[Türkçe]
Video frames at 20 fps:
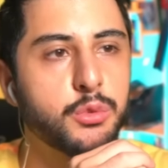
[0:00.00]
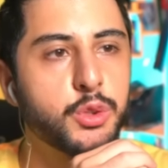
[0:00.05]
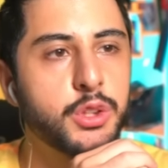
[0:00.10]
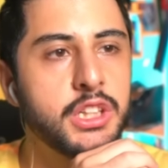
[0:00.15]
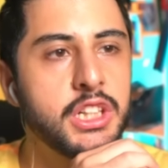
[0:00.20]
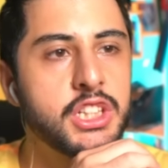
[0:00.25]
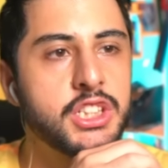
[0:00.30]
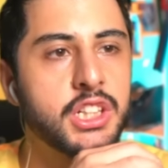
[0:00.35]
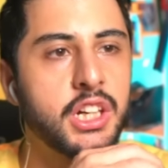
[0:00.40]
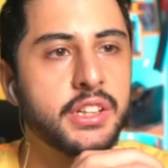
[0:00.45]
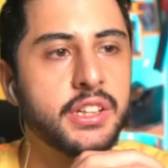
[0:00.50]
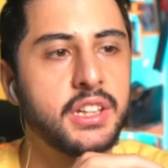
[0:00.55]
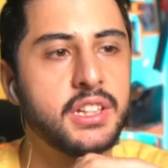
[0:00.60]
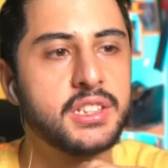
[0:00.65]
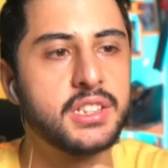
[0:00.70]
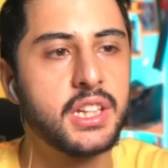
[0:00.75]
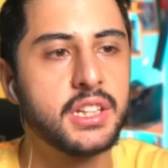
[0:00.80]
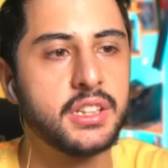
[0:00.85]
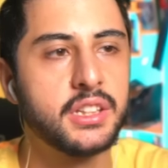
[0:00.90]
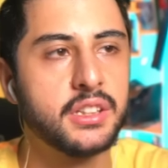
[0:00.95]
Bunu iyice
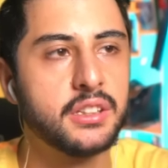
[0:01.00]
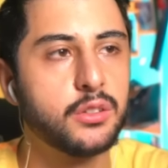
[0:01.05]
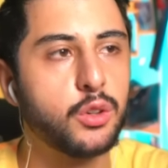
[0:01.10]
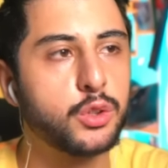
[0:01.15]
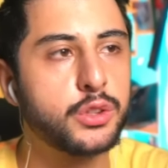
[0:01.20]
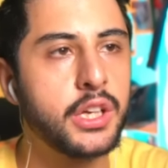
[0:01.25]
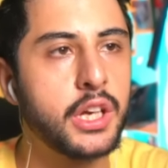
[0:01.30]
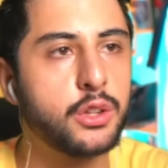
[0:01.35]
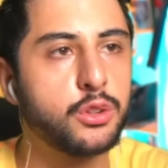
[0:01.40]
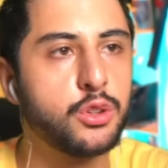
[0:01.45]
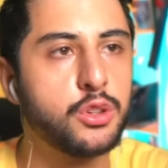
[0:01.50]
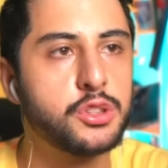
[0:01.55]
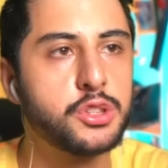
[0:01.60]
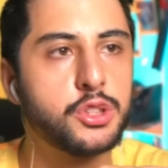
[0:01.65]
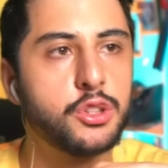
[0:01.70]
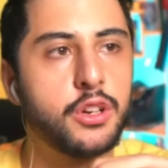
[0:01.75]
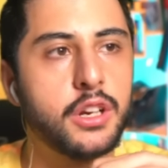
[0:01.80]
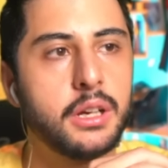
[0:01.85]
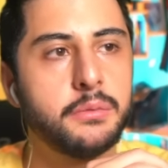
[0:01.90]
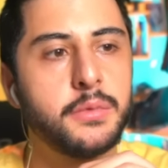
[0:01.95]
analiz edin. O
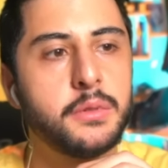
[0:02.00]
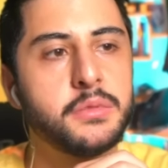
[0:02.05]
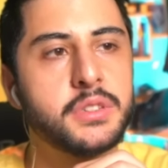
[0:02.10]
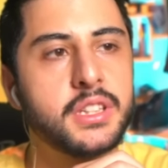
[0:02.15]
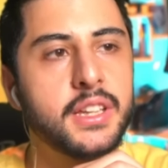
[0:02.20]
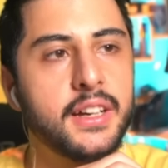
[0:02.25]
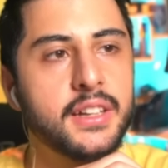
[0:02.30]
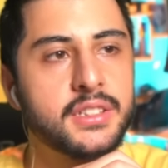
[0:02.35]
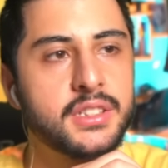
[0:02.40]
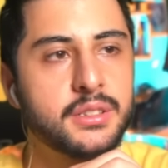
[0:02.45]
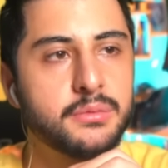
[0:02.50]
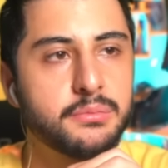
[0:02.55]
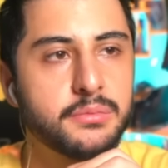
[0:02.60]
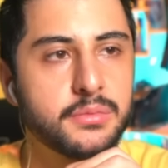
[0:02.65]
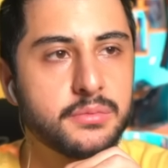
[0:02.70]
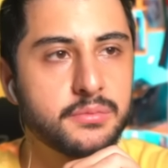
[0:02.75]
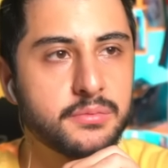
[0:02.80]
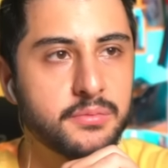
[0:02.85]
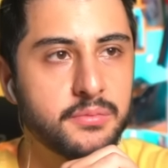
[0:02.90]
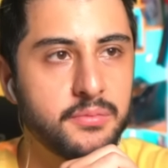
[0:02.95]
teknolojiyi öğrenmemiz lazım.
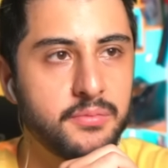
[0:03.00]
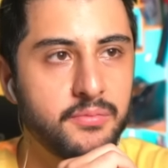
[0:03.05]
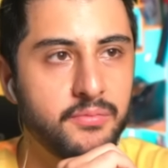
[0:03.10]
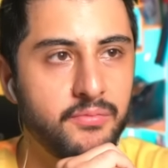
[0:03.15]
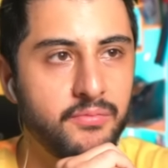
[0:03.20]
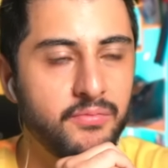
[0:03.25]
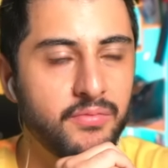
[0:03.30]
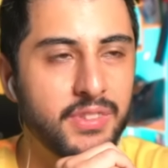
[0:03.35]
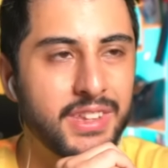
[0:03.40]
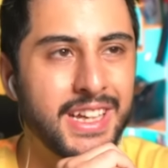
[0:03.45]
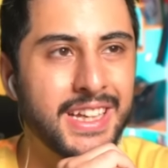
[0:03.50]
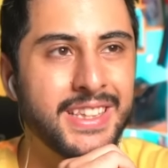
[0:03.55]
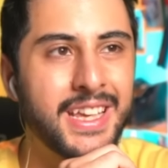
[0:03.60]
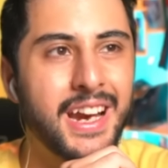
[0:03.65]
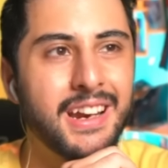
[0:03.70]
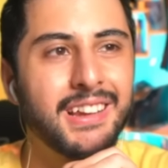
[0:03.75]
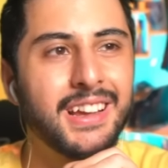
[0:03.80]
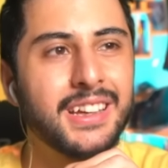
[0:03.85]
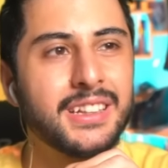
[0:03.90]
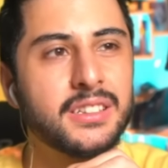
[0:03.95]

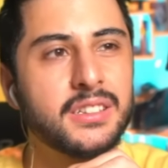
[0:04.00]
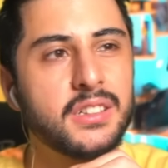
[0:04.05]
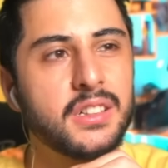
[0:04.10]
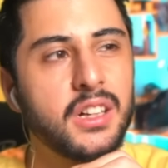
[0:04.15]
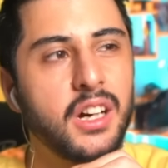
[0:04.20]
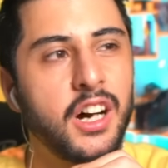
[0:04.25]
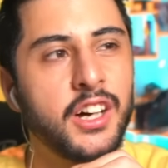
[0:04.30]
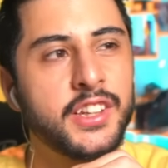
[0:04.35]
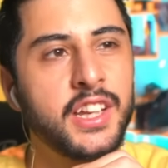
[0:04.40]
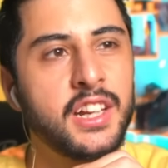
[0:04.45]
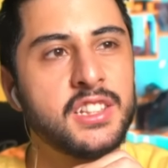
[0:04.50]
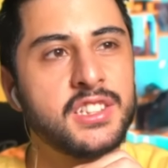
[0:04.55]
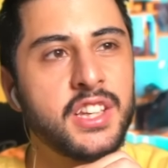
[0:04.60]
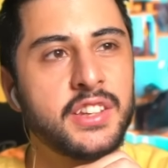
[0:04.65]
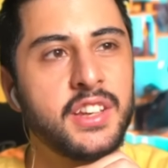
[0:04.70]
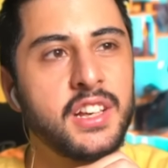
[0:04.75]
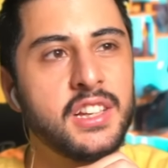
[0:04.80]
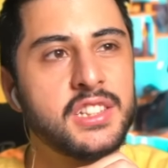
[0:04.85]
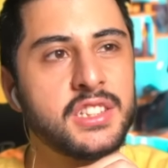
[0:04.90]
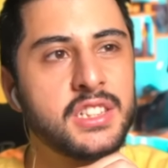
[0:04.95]
Yeter lan. Analiz
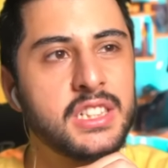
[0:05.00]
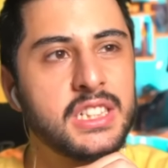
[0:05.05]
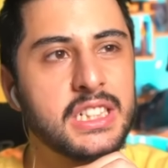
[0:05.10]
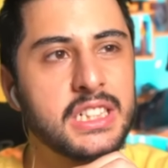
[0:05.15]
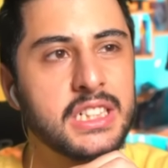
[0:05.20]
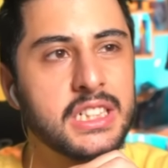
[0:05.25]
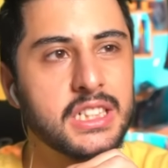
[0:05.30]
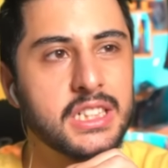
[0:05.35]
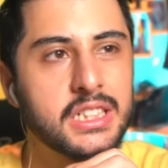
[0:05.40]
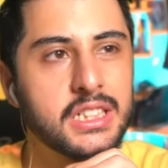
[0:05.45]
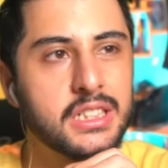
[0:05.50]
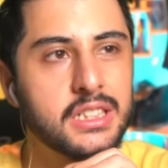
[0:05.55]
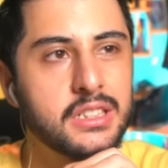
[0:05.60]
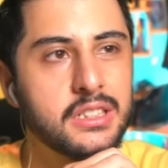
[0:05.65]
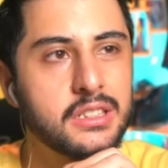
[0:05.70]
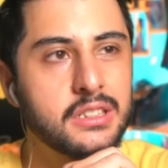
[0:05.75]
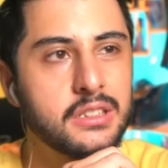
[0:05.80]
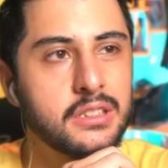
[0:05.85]
analiz nereye kadar?